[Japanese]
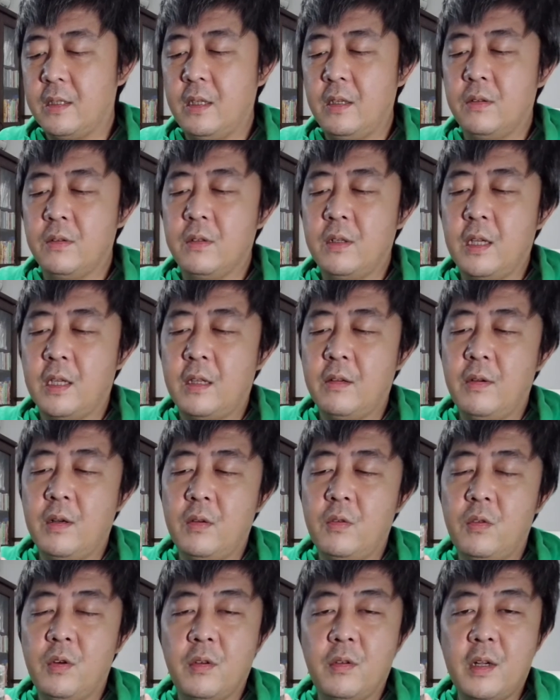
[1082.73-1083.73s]
ていう方は、
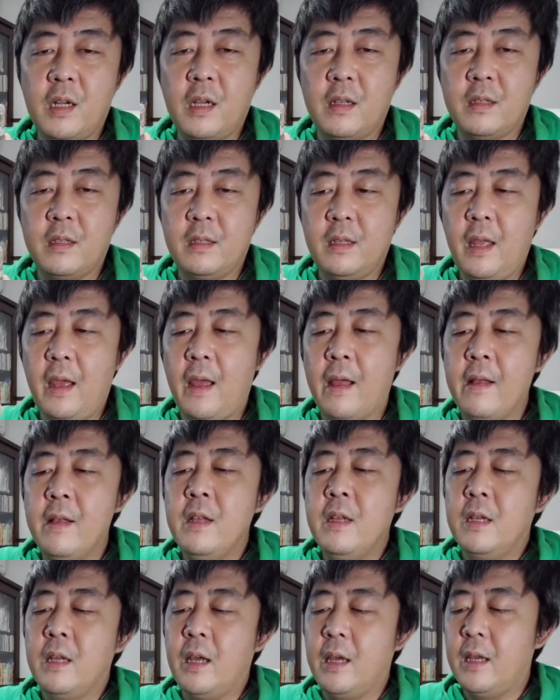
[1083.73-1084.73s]
これを買って、
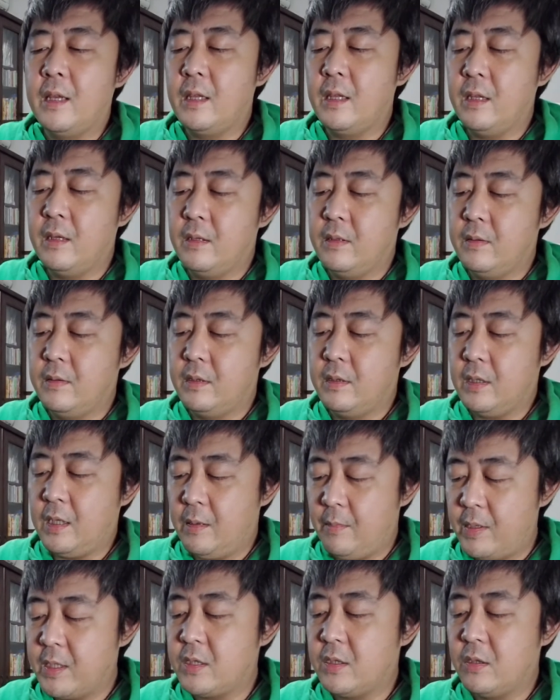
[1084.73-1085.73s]

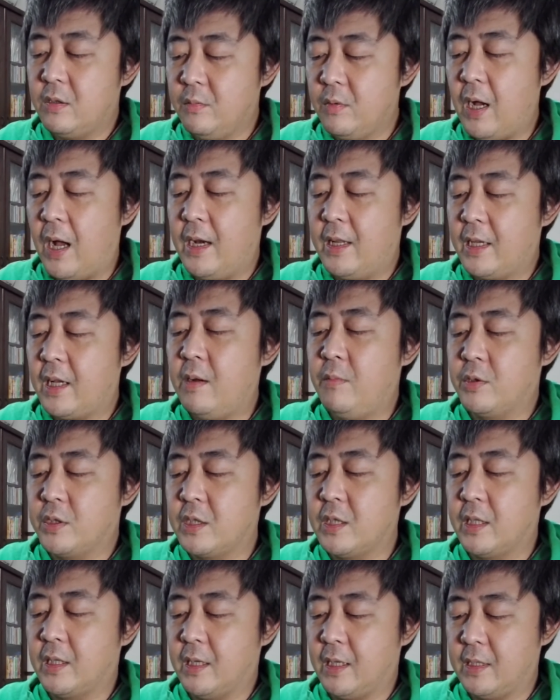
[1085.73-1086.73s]
えー、試すのもありかも
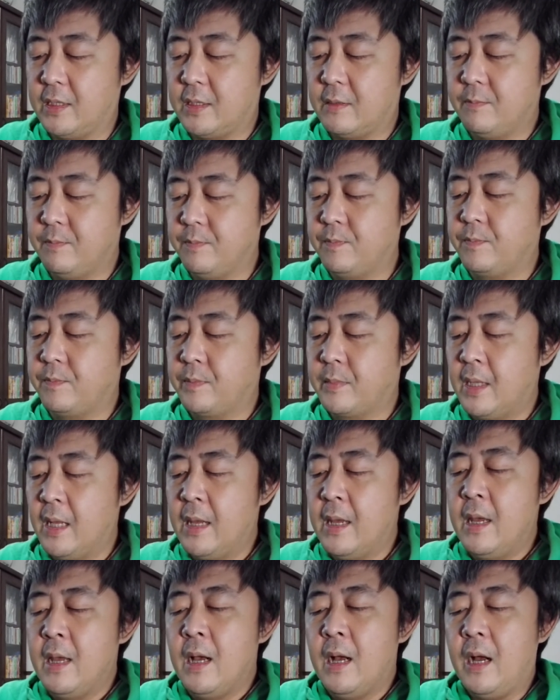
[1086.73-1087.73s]
しれないです。うん。
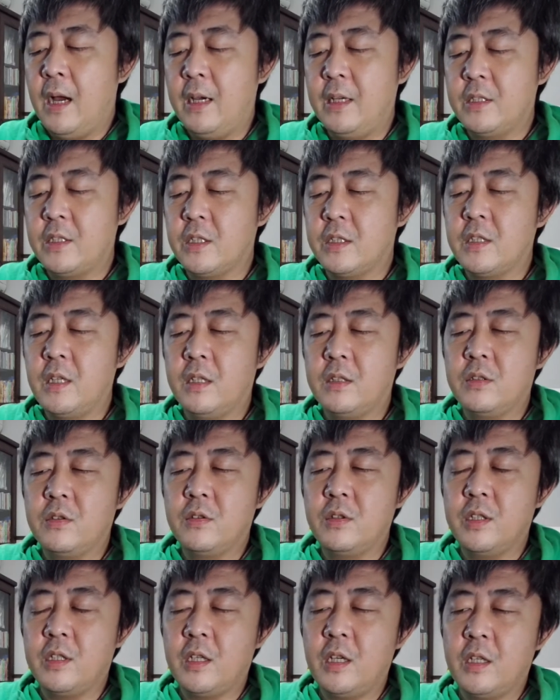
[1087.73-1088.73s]
はい、じゃあ早
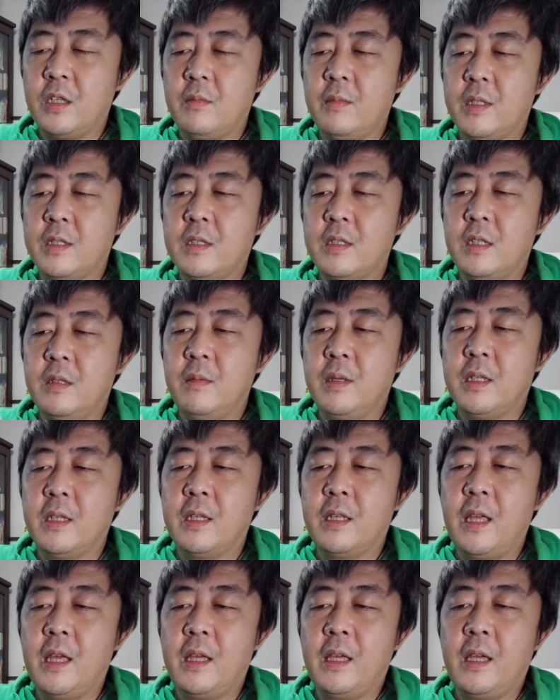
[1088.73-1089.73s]
速いただきます。今ね、
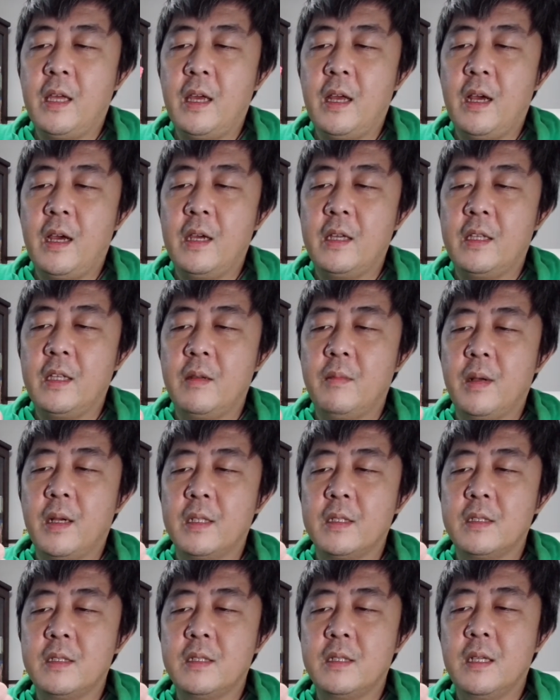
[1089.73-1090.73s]
電源入って
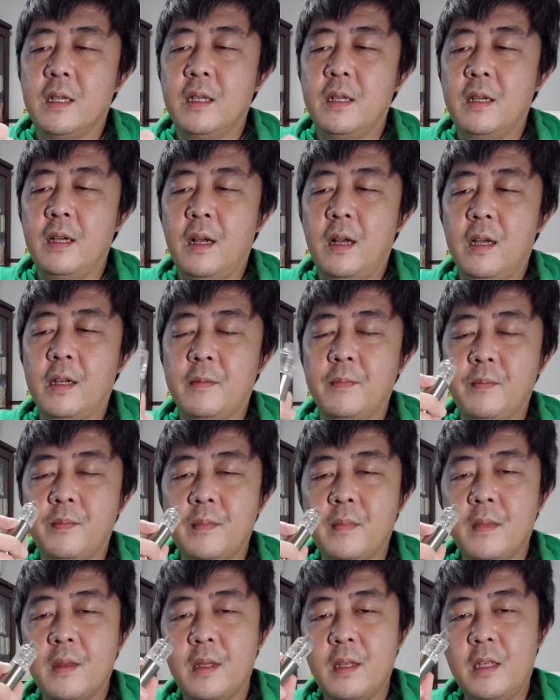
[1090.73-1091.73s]
ます。は
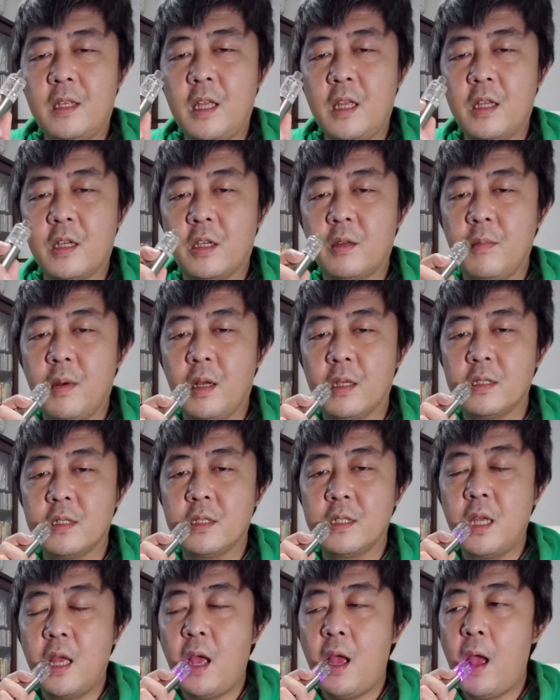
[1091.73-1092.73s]
い。いただきます。